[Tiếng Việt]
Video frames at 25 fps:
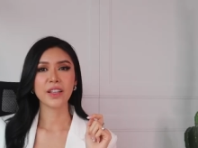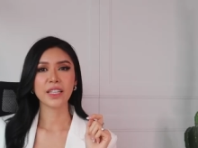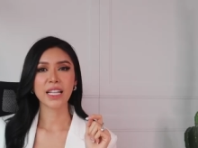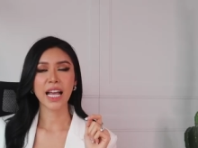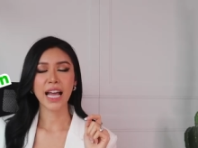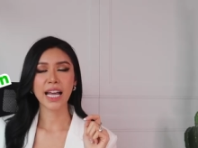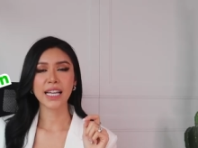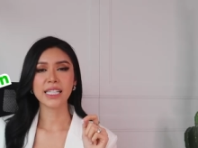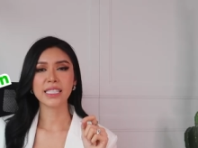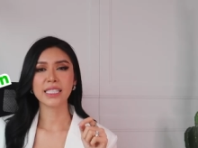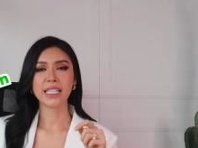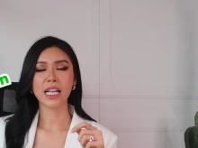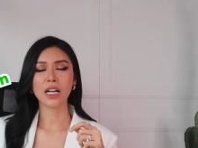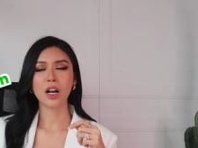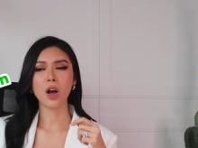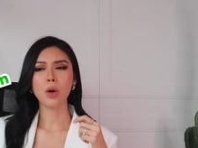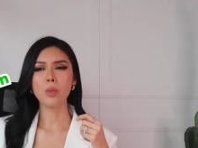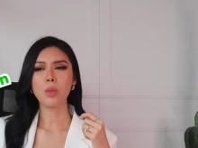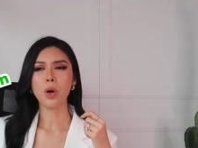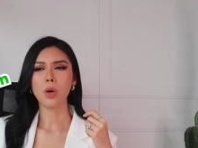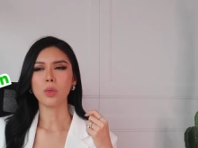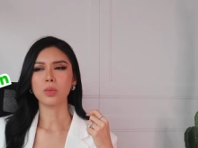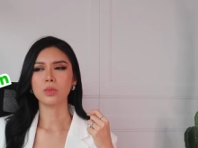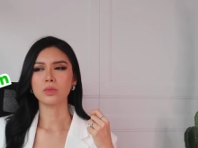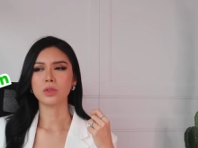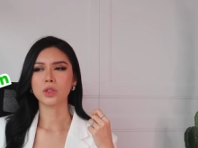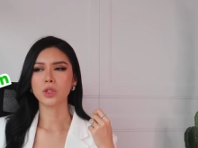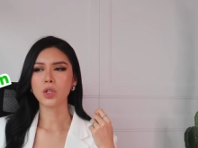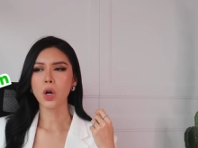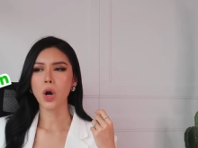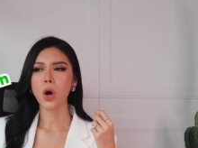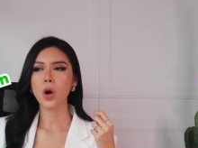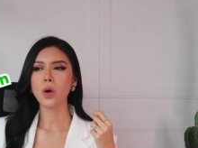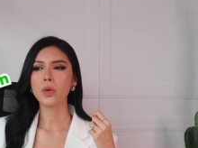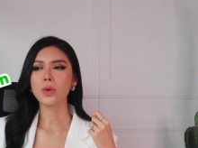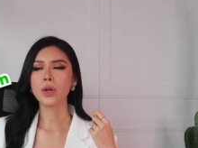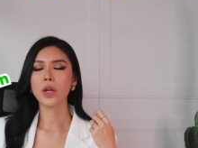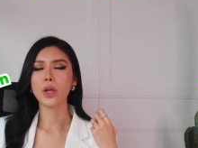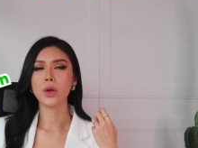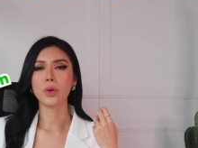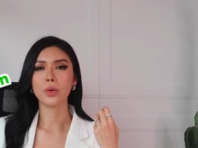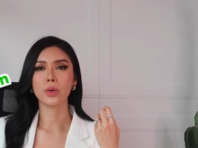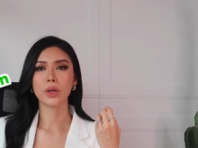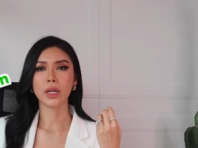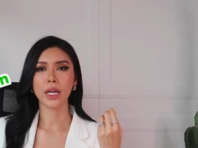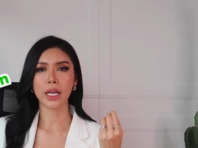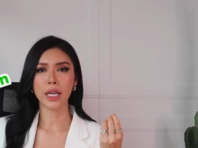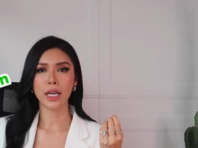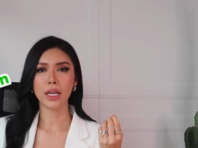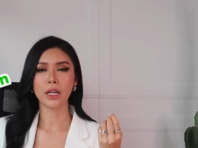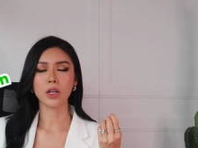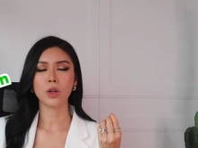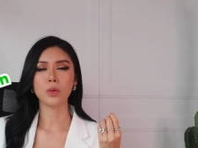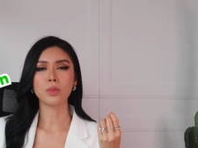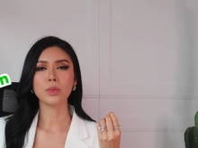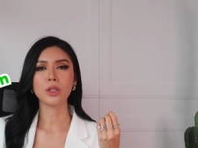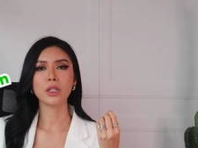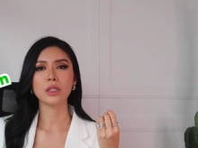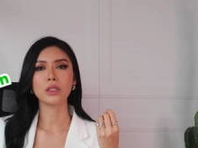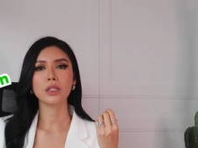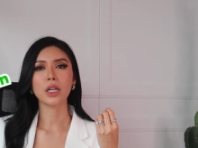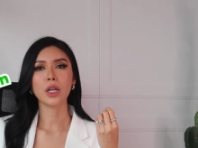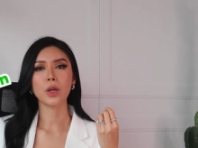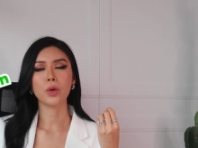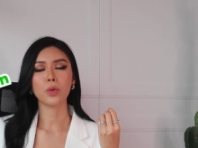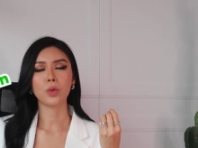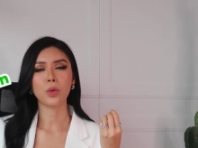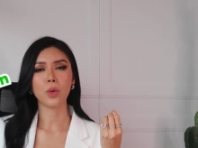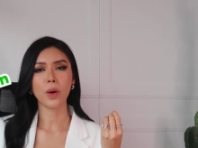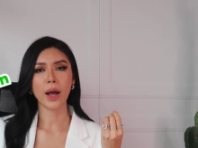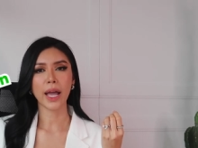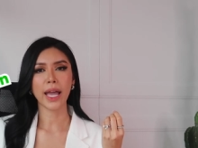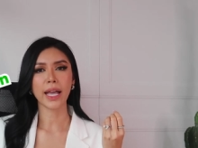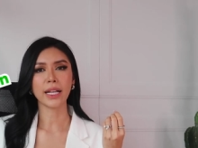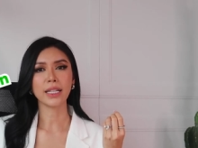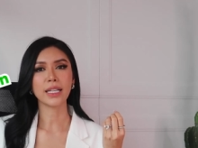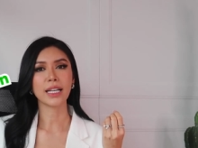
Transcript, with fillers: FinHay sẽ có một số điều kiện cũng như điều khoản